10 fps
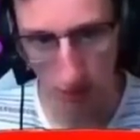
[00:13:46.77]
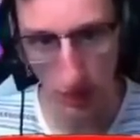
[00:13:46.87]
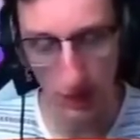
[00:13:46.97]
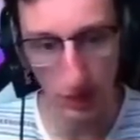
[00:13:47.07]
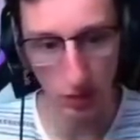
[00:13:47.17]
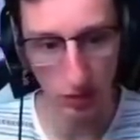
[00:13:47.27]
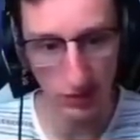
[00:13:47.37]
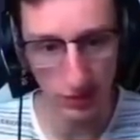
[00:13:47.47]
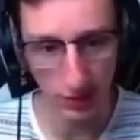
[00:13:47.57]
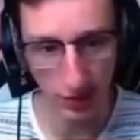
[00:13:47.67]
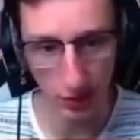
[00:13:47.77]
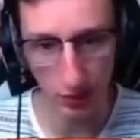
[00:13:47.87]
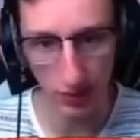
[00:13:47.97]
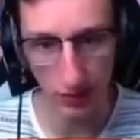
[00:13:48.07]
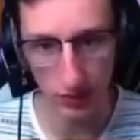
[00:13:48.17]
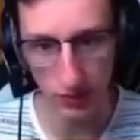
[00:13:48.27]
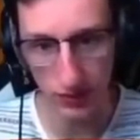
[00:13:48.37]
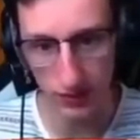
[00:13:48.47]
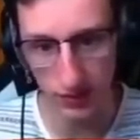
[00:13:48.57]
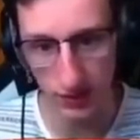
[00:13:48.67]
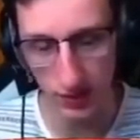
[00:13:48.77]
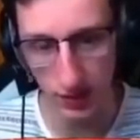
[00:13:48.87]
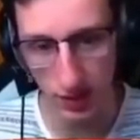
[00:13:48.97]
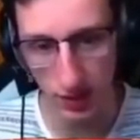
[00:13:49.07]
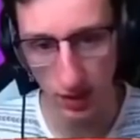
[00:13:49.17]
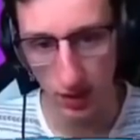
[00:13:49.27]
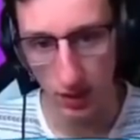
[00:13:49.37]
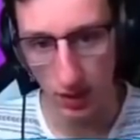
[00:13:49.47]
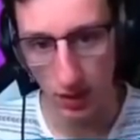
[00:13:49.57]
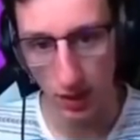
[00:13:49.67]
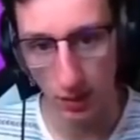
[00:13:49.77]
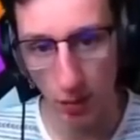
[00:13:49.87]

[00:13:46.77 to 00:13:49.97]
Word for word: ok bah c'est bien. Bon il, a des bases, il a des bases quoi, c'est bien.